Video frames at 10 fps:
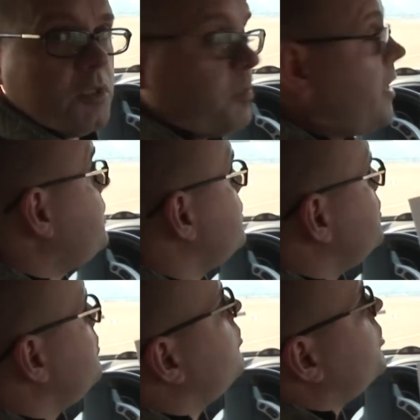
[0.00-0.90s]
заплатил
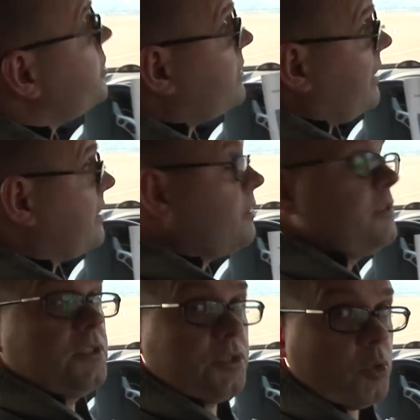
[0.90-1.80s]
за него 16
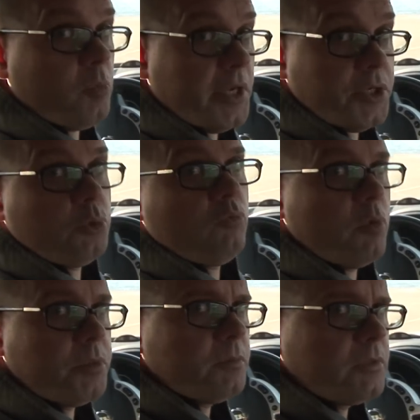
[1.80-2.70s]
тысяч рублей, что, в
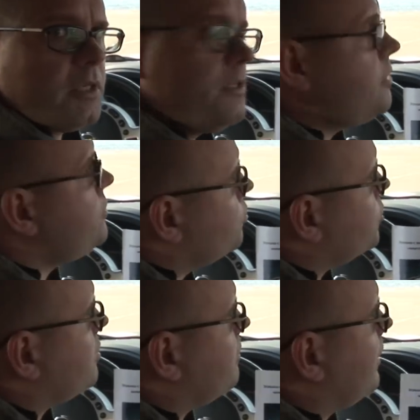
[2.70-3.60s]
общем-то,
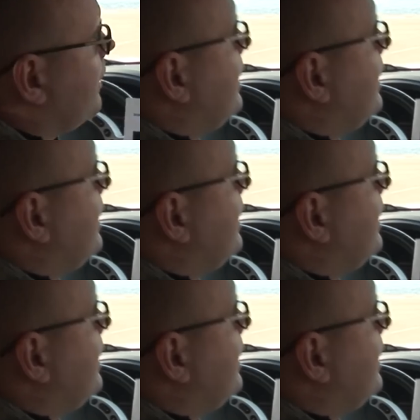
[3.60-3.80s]
недешево.